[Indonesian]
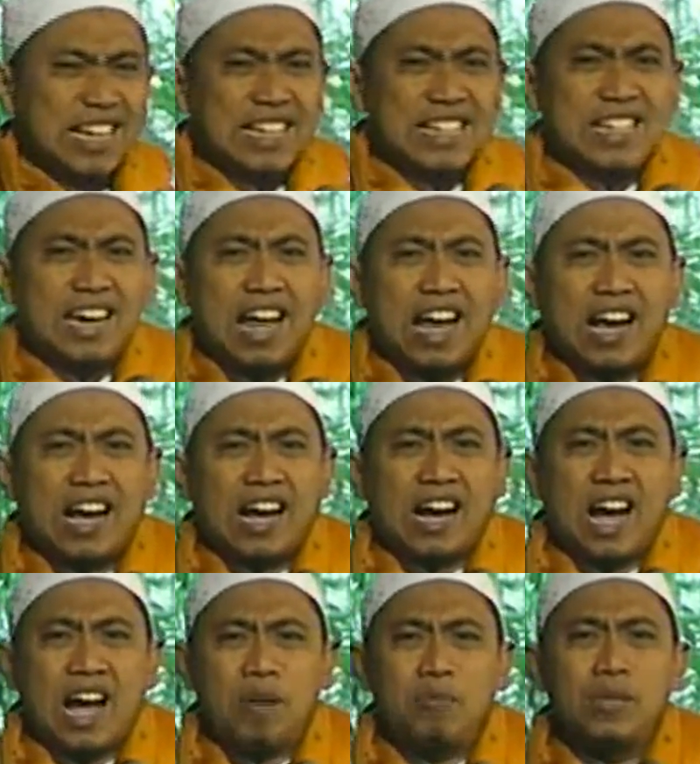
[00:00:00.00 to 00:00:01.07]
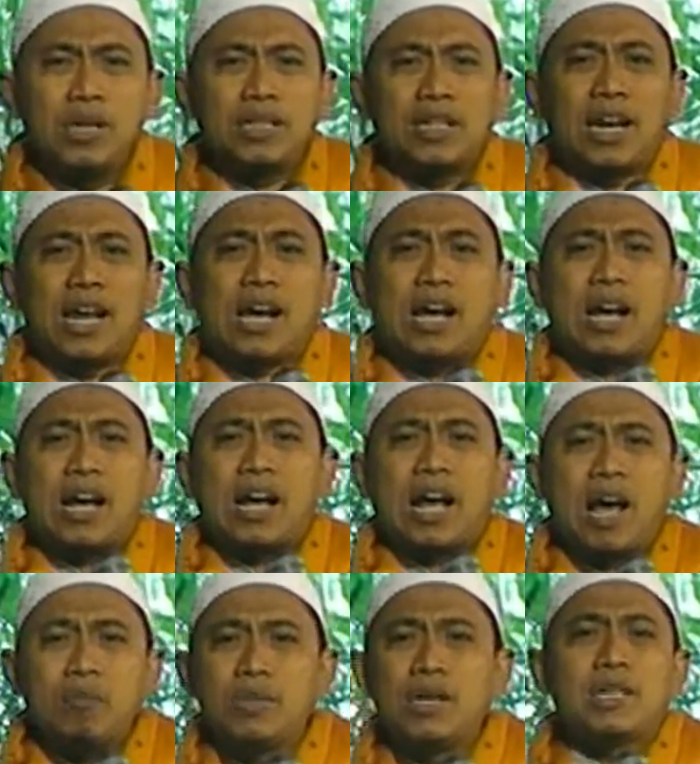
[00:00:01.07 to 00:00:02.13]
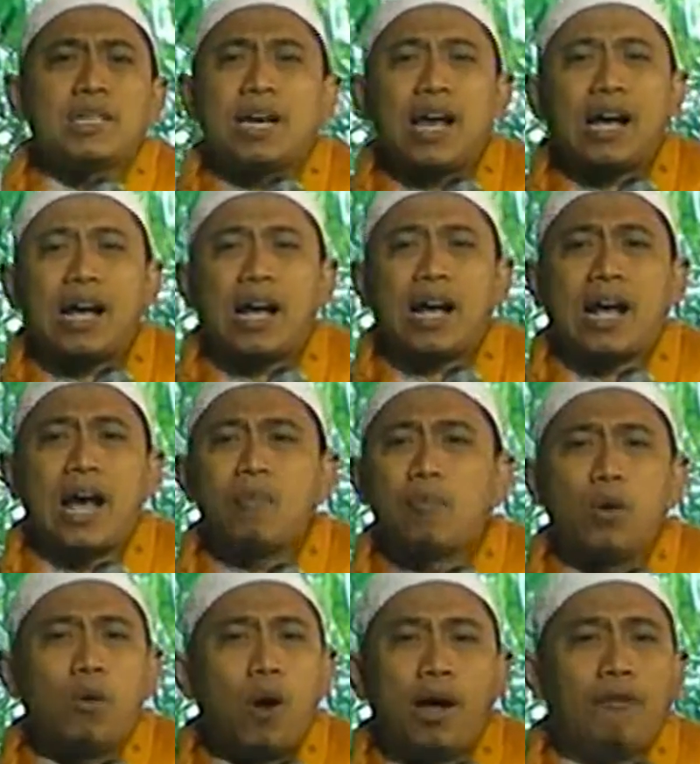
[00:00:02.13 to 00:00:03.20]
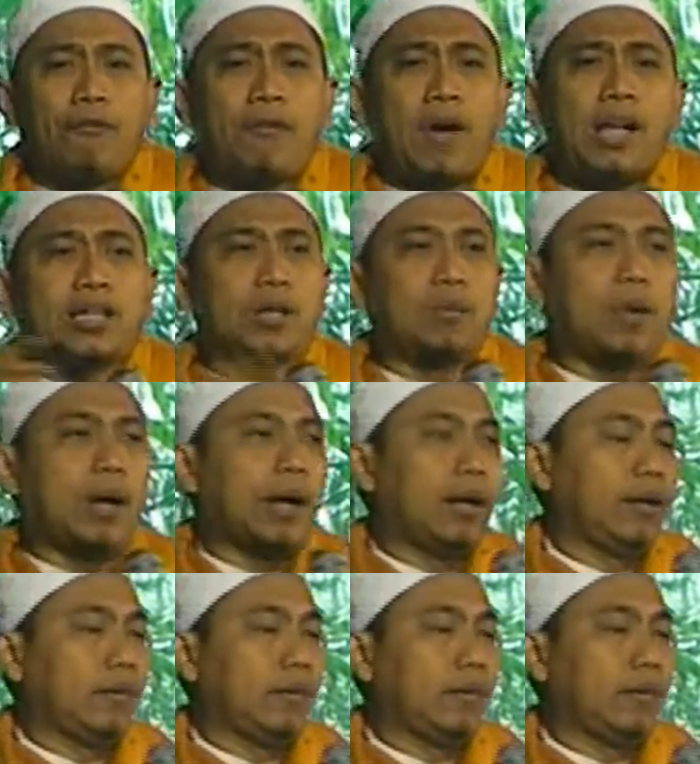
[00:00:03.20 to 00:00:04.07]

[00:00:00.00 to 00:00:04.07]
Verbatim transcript: celaka kami celaka kami celaka kami wahai Fatimah